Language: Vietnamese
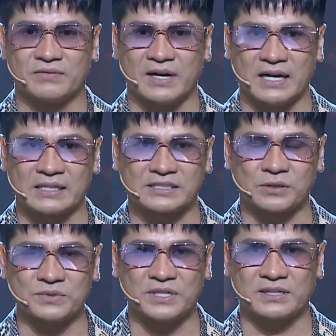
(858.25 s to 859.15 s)
và
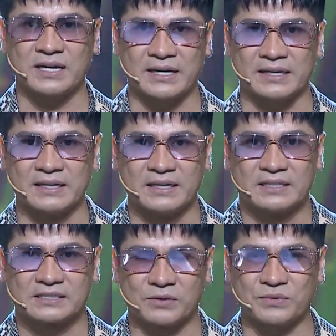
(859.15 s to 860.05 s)
sống chân thành
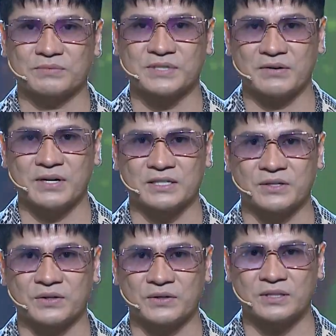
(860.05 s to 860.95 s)
sống làm sao để
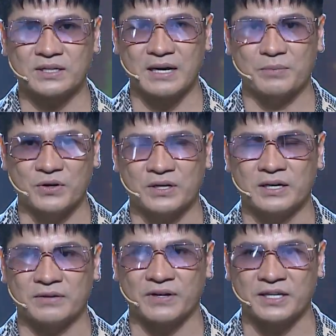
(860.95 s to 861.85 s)
cho tất cả mọi
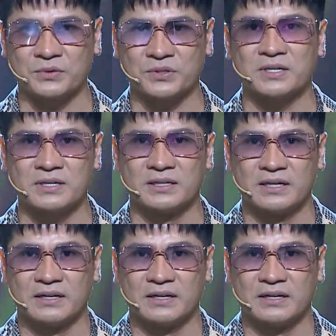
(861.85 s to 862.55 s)
người phải yêu thương